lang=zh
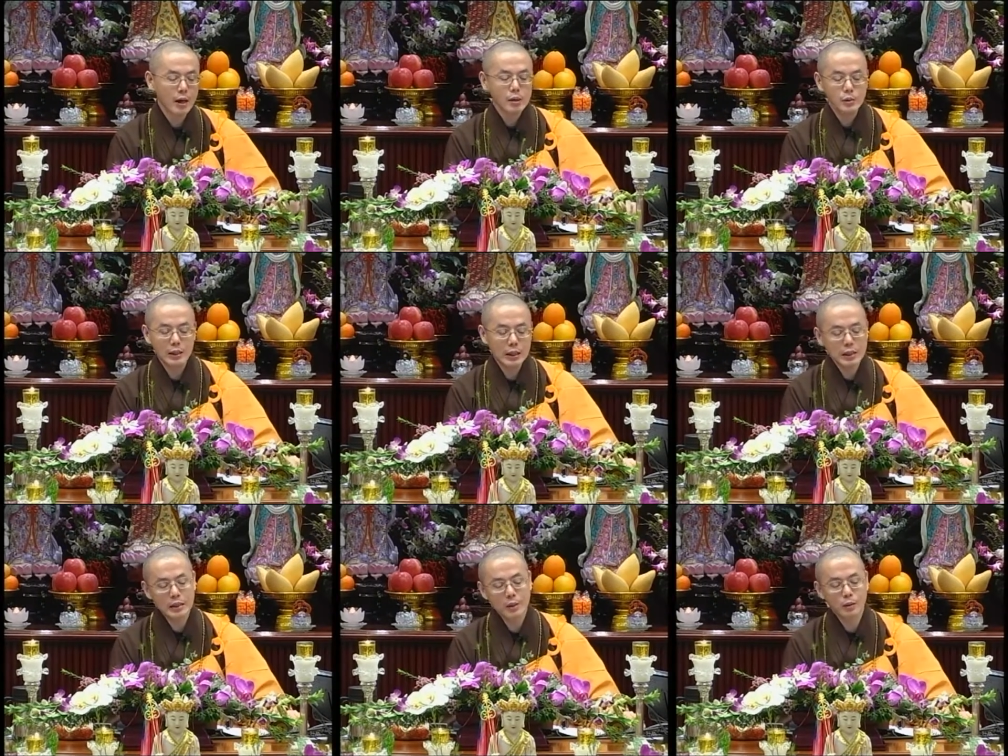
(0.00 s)
所以那
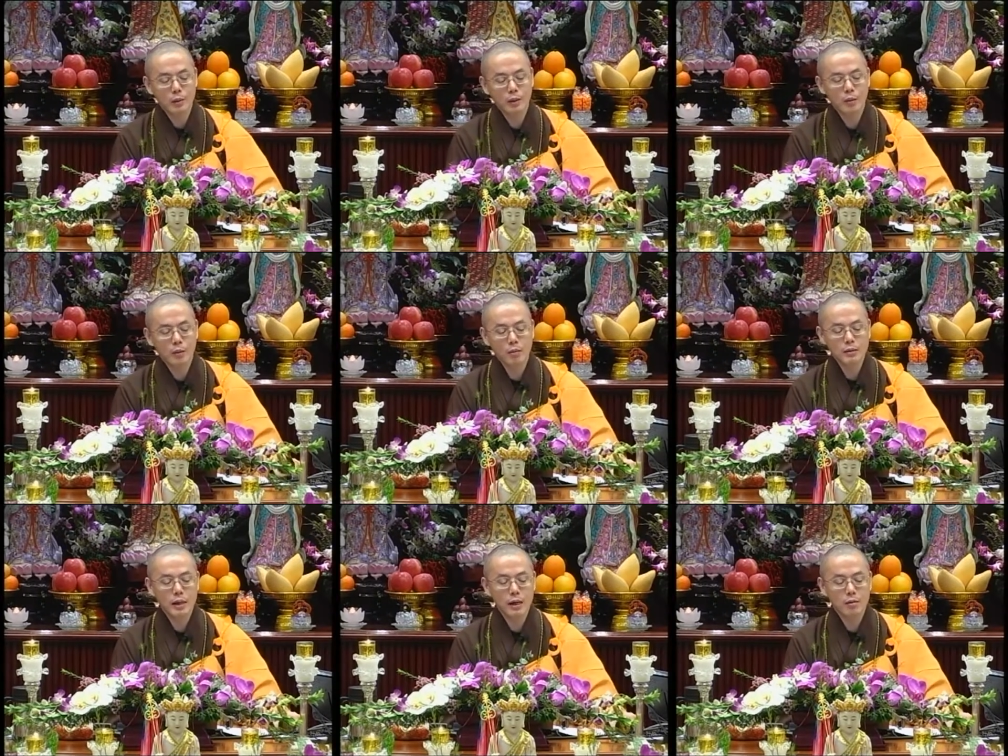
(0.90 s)
一年我们托
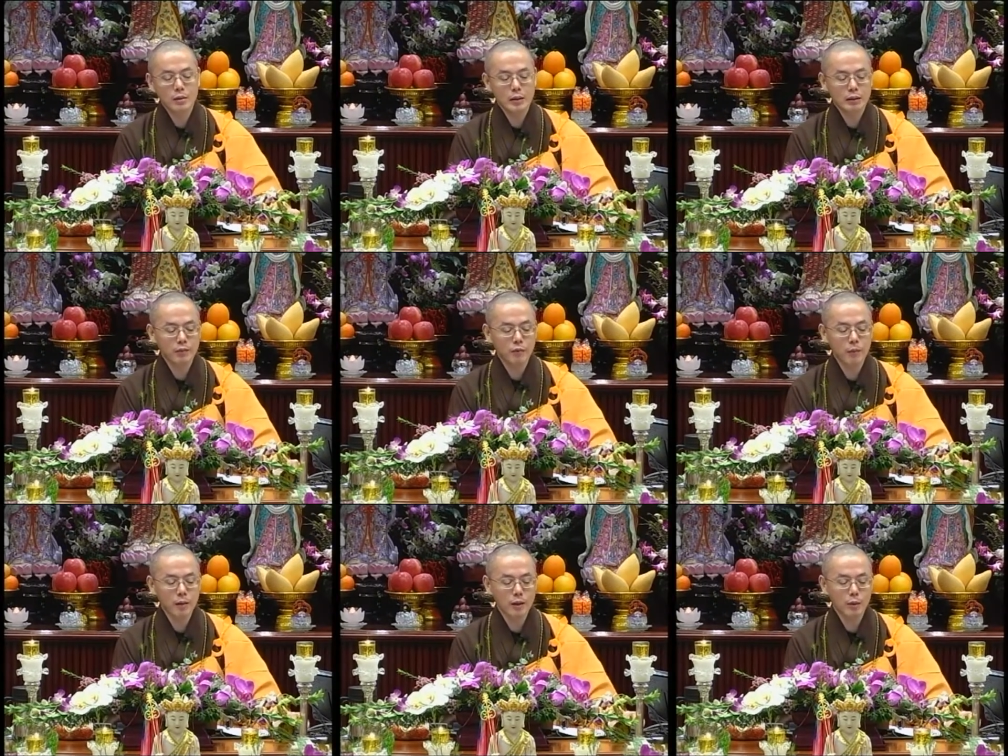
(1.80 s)
梦参老和尚的福
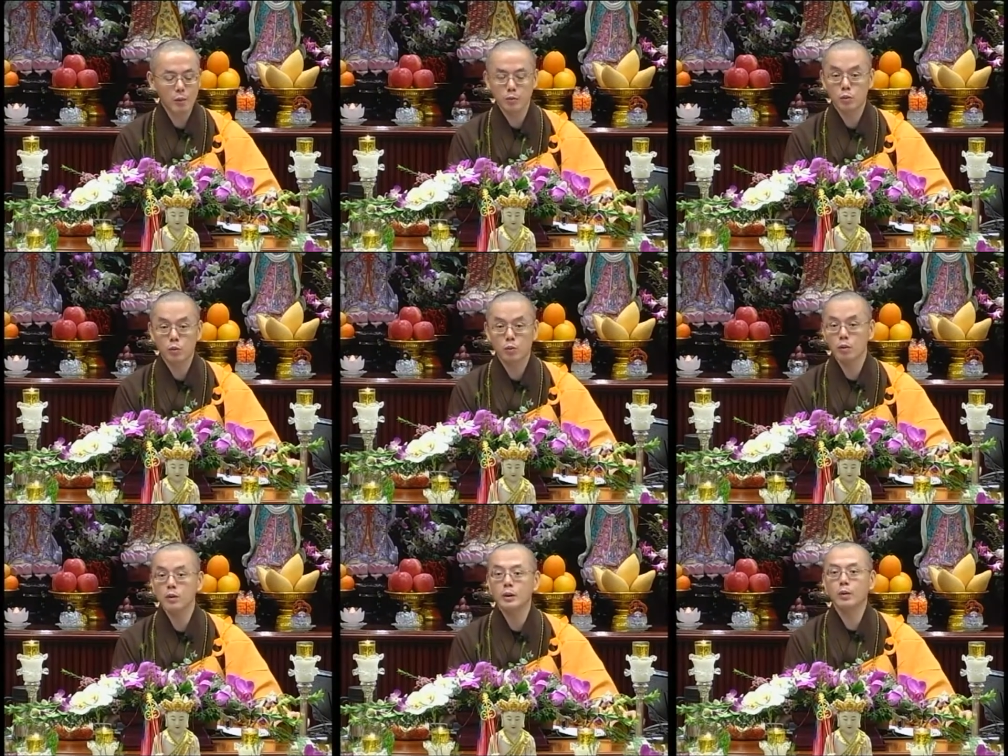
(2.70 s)
报呢，我们就
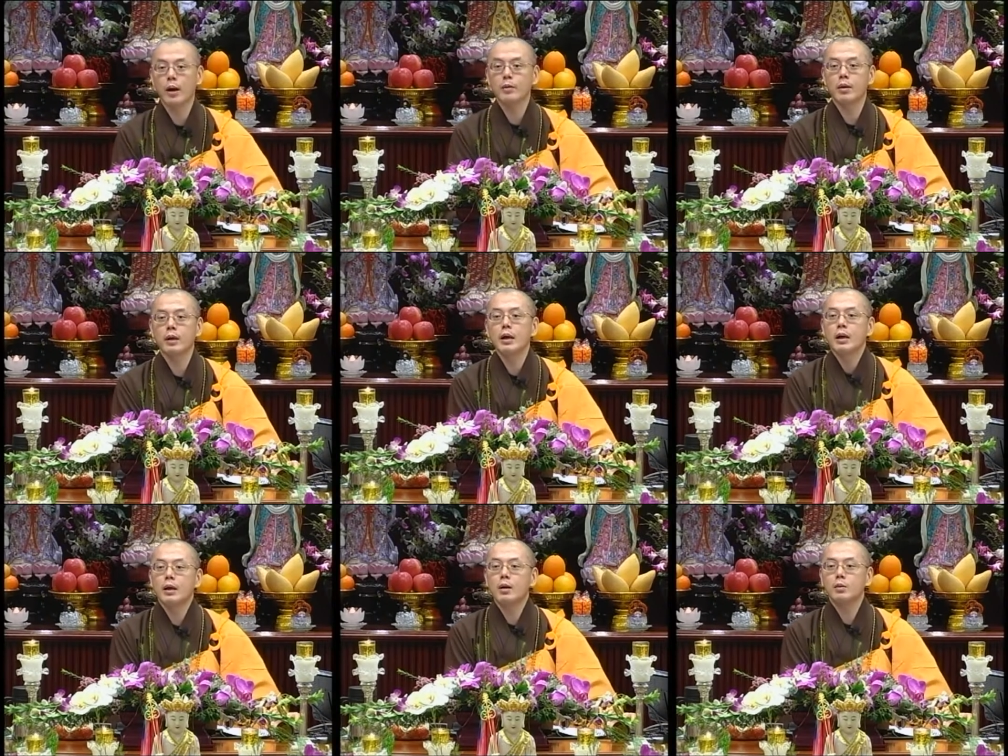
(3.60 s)
所有的团员
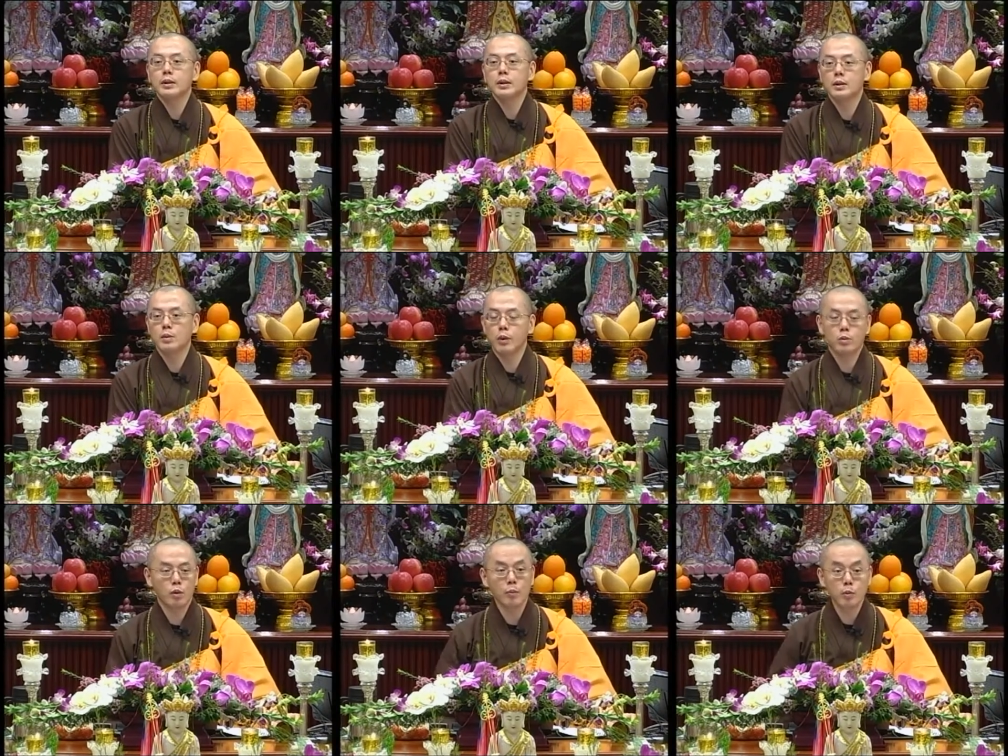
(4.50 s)
六七十位
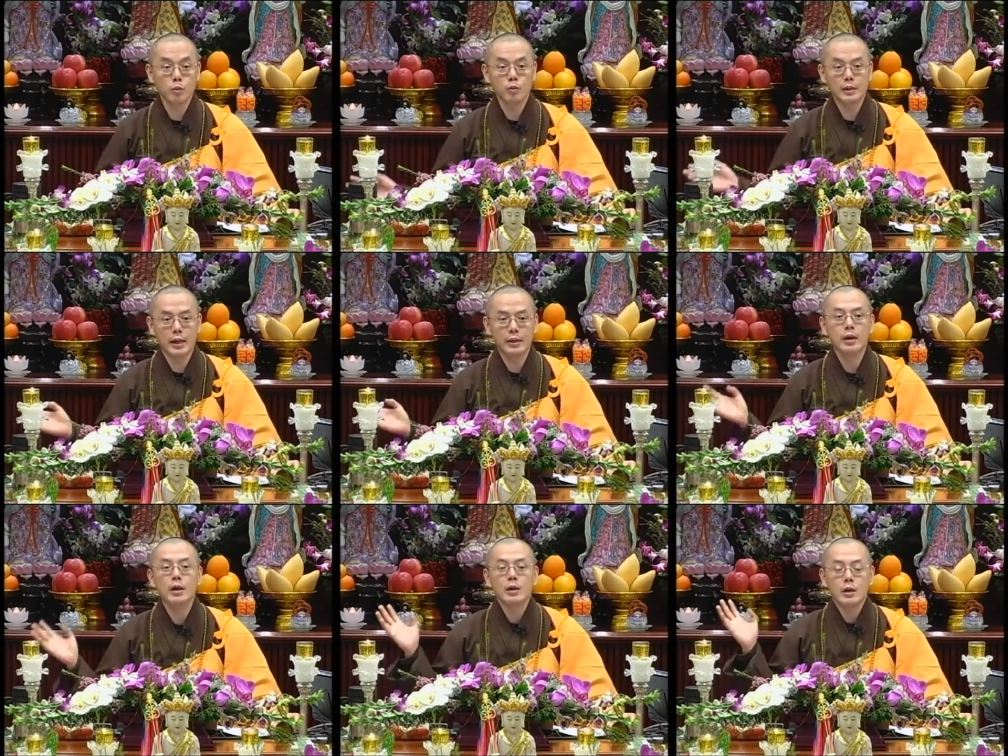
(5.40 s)
全部出钱
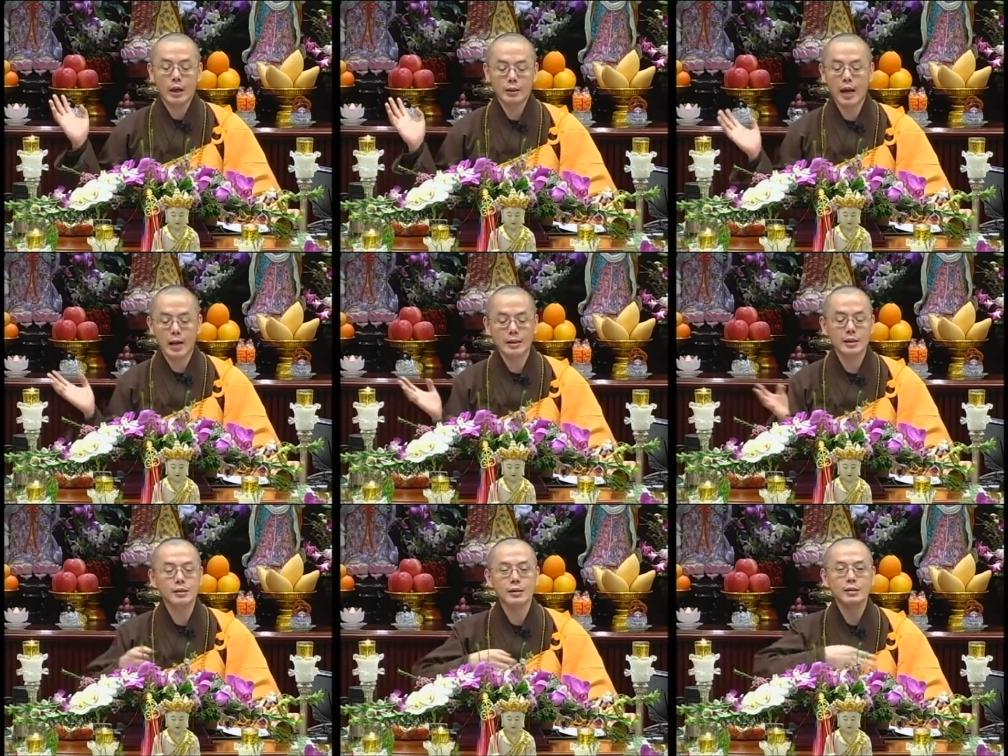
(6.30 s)
啊打
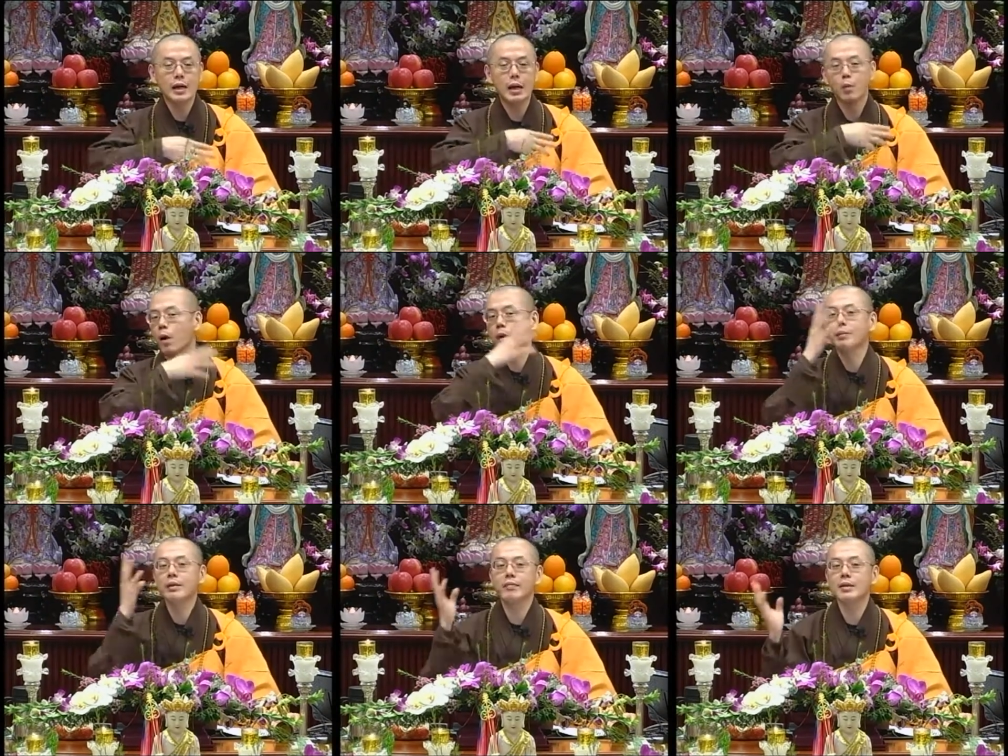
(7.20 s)
千僧斋，哇，我
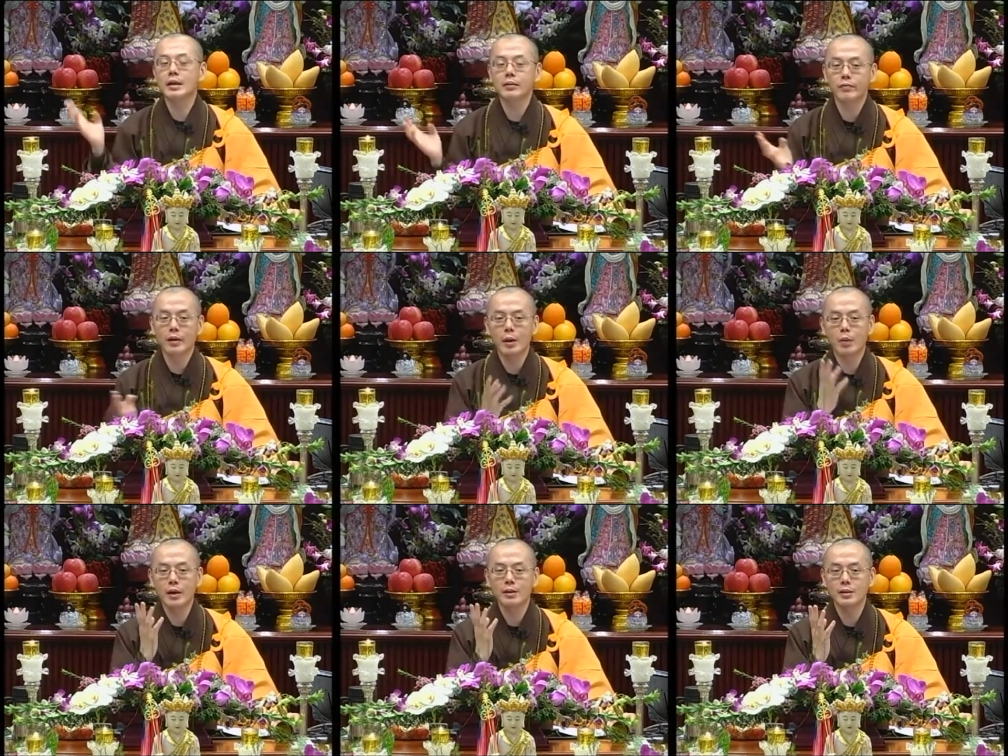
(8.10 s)
们非常的非常
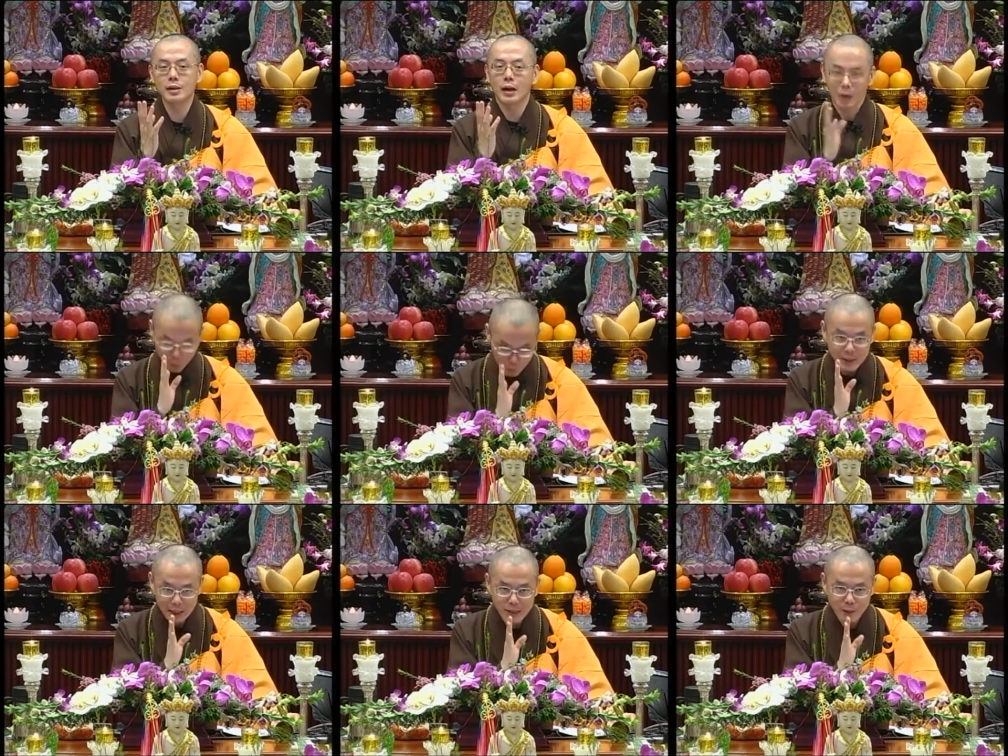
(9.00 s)
欢喜，我
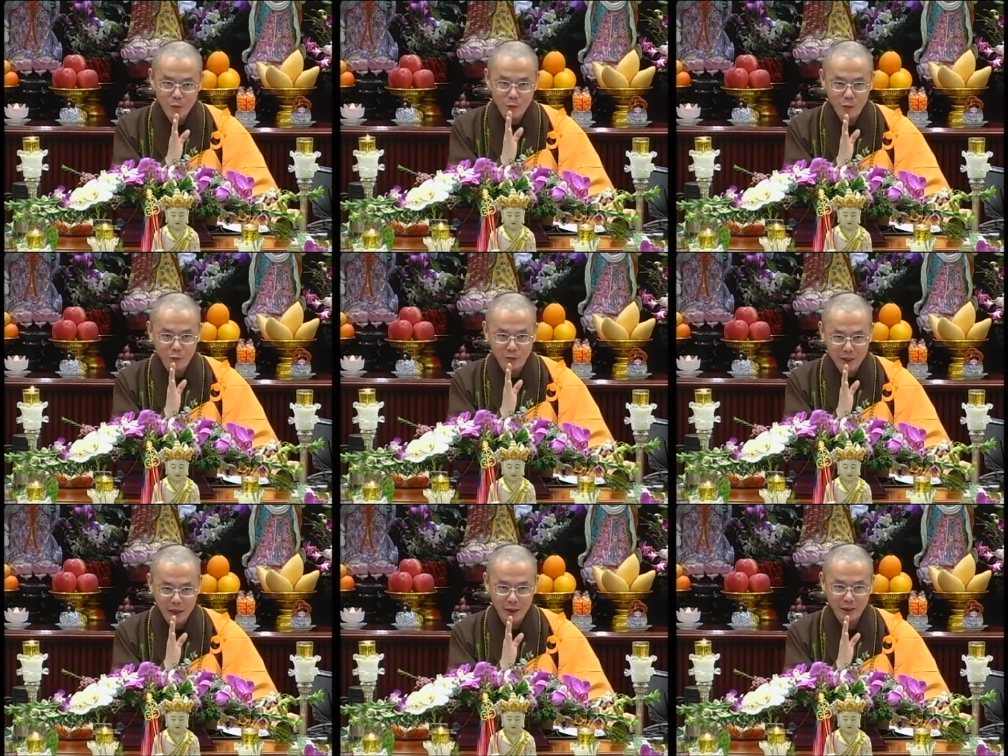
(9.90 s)
相信文殊菩
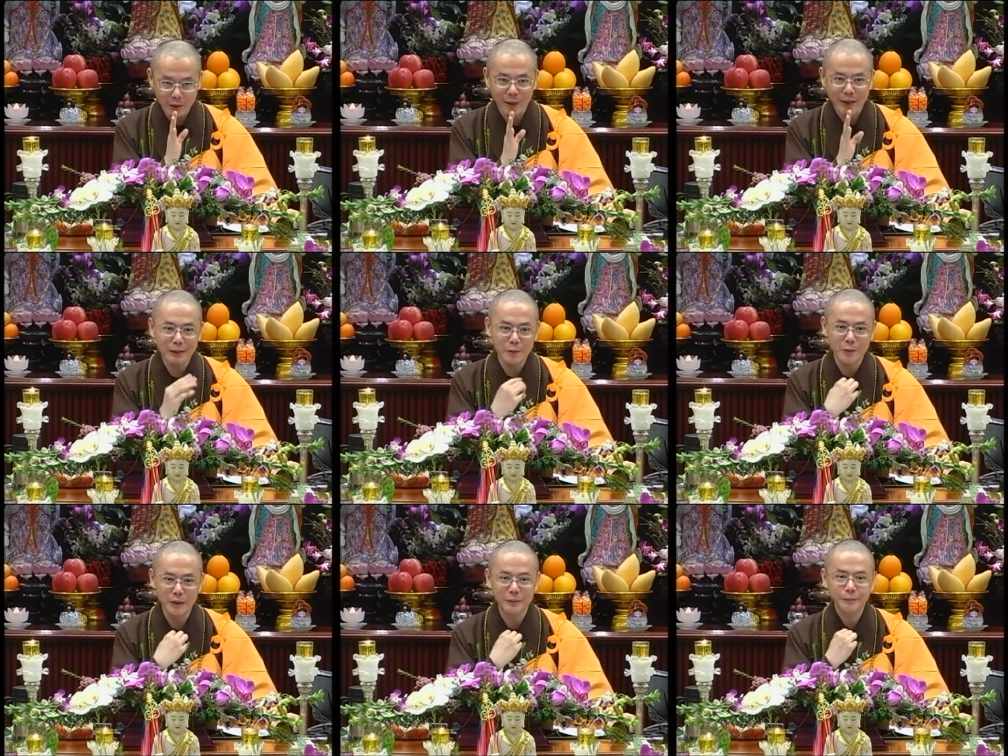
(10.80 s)
萨有来应
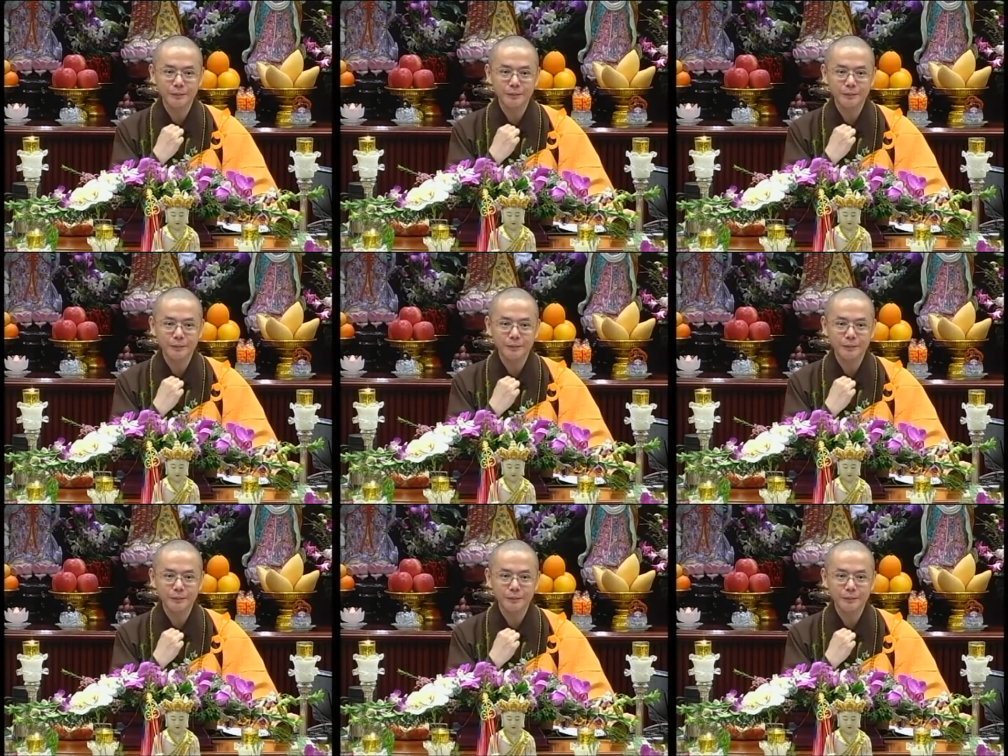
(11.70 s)
供了，